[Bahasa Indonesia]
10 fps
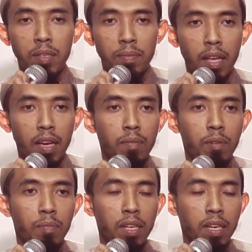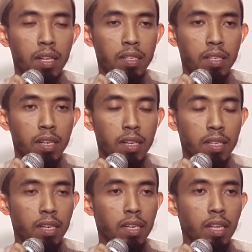menciptakan, memberikan
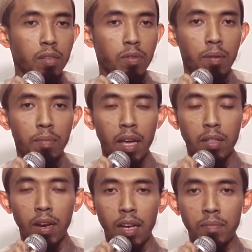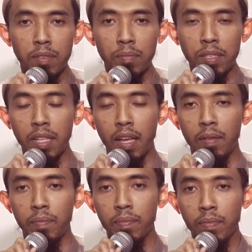rezeki dan juga mengatur alam
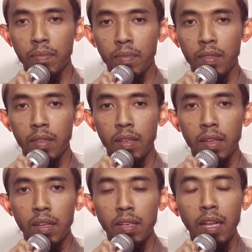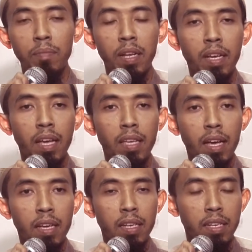semesta dan mereka
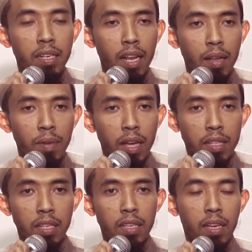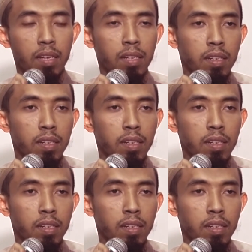yakini di dalam hatinya